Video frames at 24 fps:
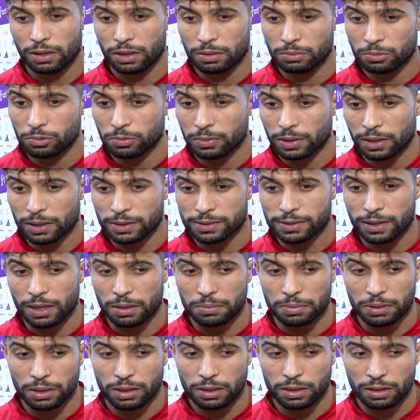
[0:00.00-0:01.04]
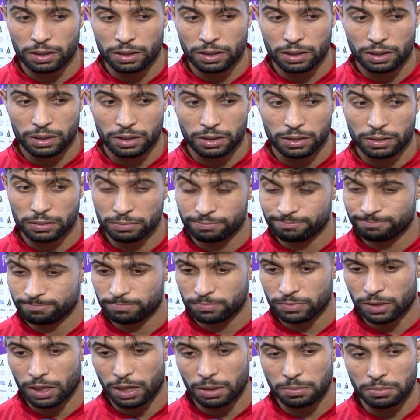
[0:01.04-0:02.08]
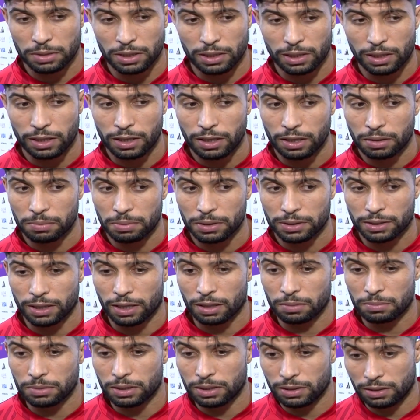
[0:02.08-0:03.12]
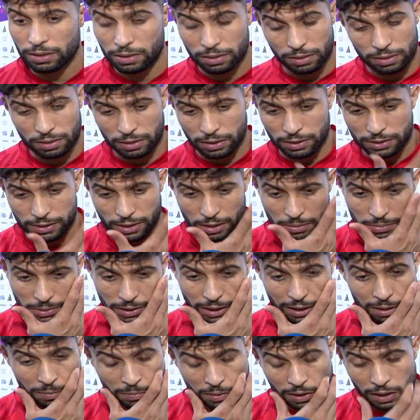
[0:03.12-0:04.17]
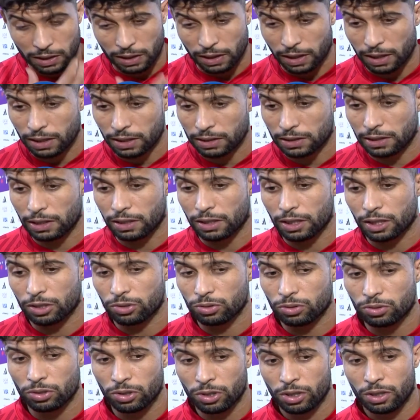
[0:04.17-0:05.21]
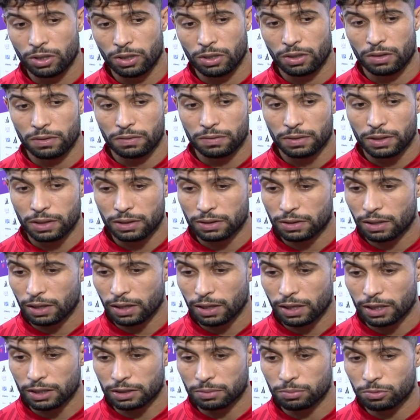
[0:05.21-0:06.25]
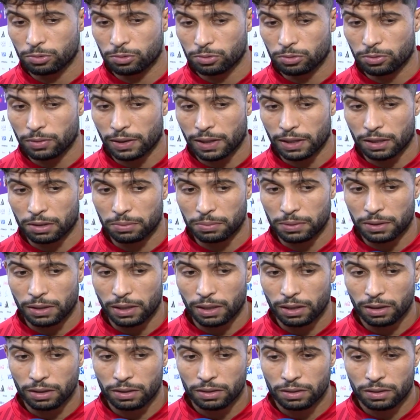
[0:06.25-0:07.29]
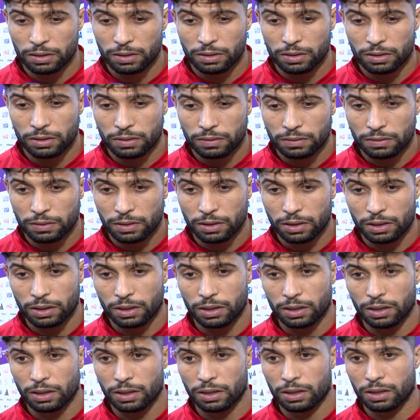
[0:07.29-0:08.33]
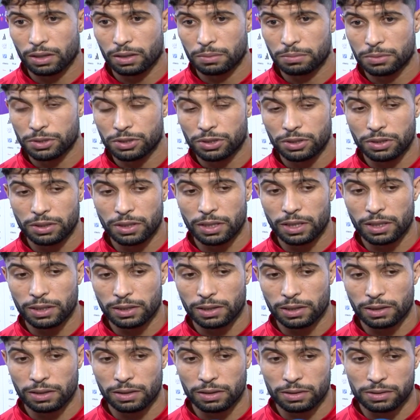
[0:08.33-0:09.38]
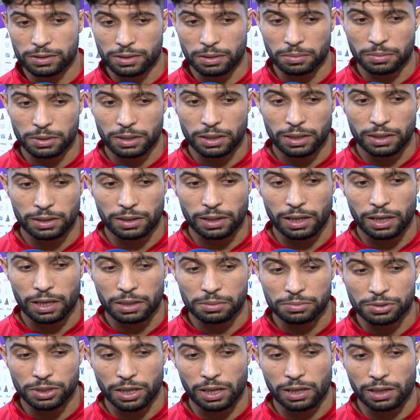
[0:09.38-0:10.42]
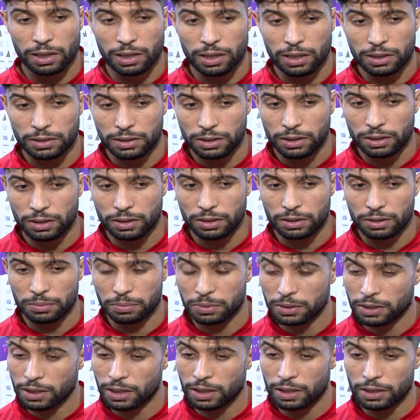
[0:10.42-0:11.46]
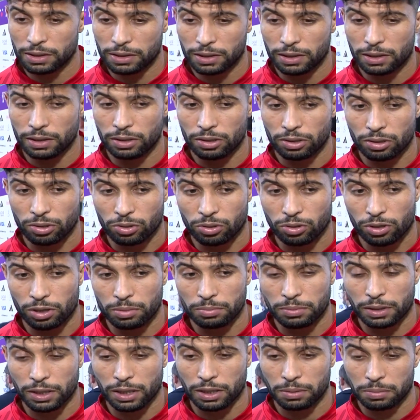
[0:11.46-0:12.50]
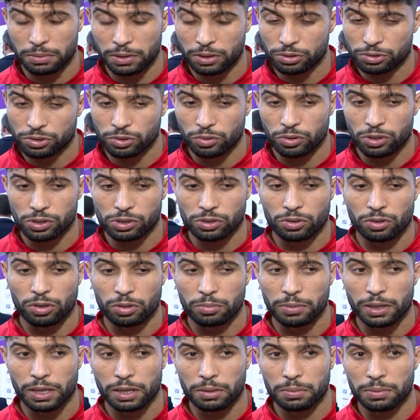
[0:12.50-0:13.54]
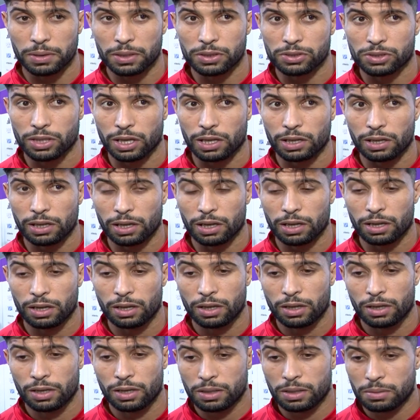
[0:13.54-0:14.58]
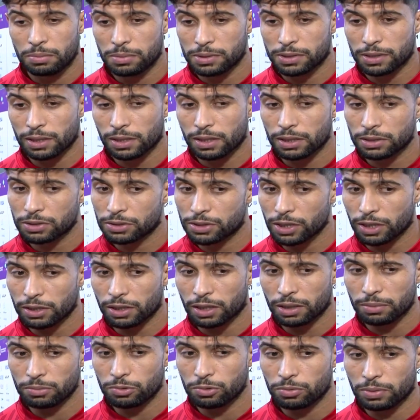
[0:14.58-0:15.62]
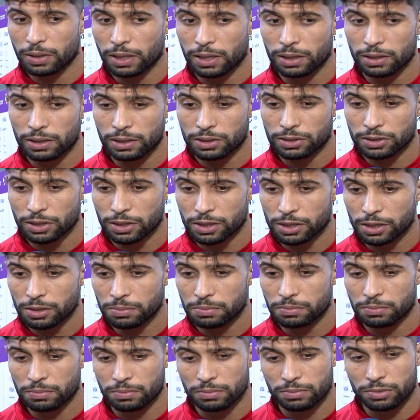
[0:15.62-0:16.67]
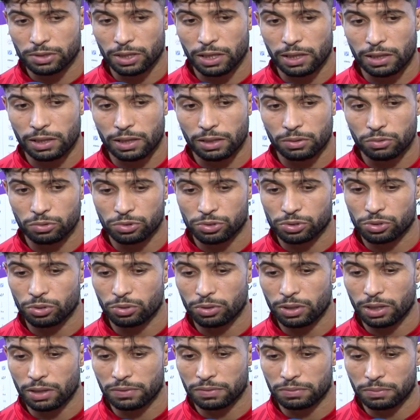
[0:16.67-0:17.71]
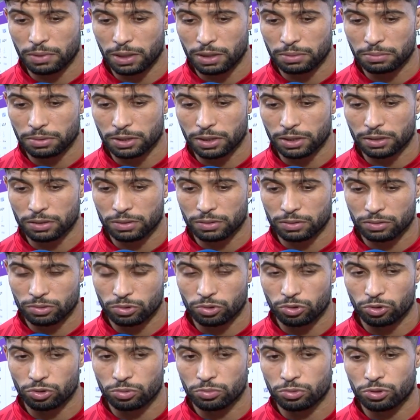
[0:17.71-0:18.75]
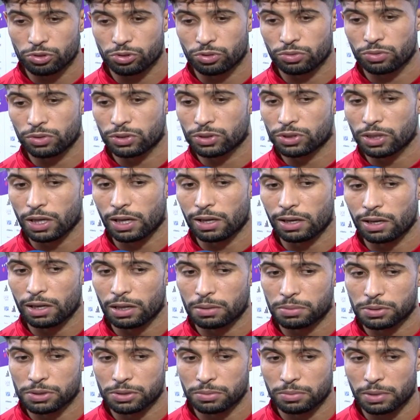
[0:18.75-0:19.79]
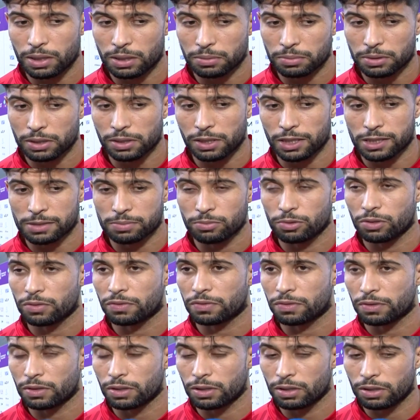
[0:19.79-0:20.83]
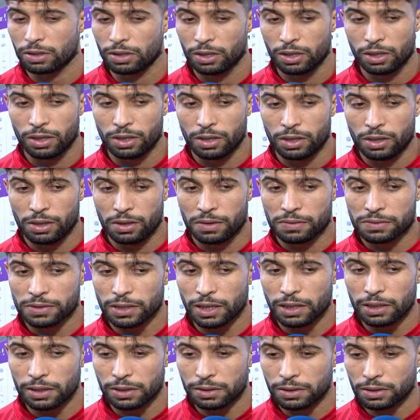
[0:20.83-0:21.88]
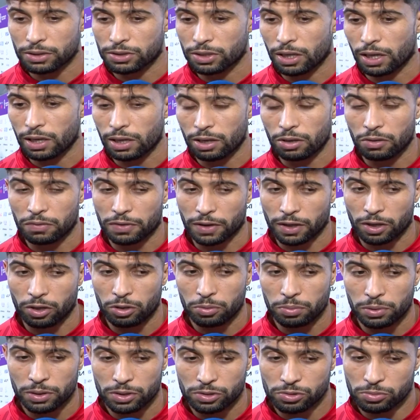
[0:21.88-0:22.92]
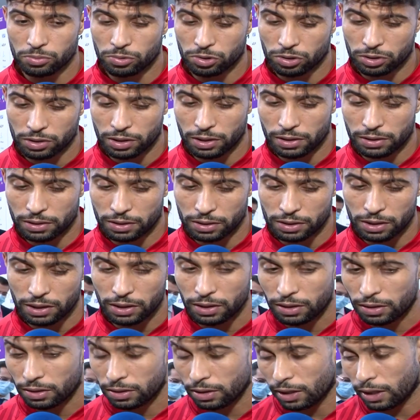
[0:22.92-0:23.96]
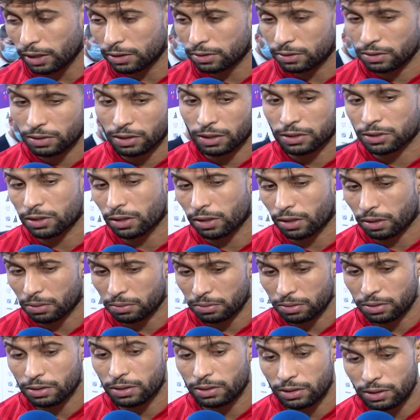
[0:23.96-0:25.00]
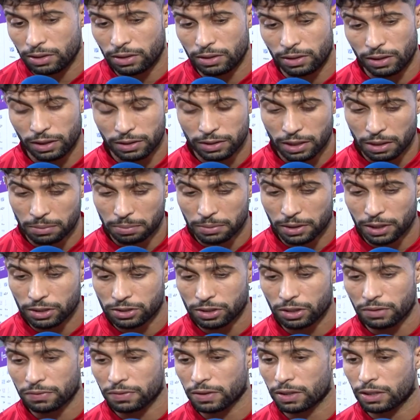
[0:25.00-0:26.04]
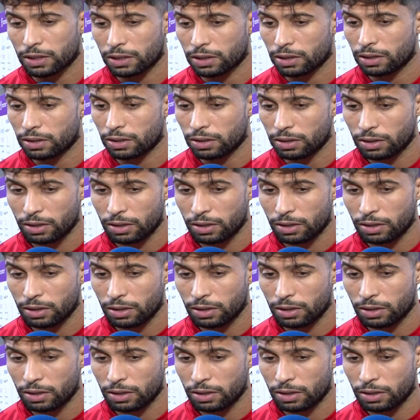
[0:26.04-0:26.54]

مباراه صعبه رغم الغيابات رغم الاصابات رغم الاكراهات اللي كانوا فالدراري قدموا مباراه كبيره آه ماشي نهايه الزمن نهايه العالم ان شاء الله هذه بدايه ديال الكره المغربيه وتوهج الكره المغربيه ان شاء الله مازال كنتظر المباراه ديال الترشيب ان شاء الله نوجدوا لها ما امكن نكونوا موجودين ان شاء الله باش ما امكن نحسموا في صالحنا ان شاء الله ونفرحوا بها الجمهور ديالنا اللي كثر اللي حضر بكثافه هذه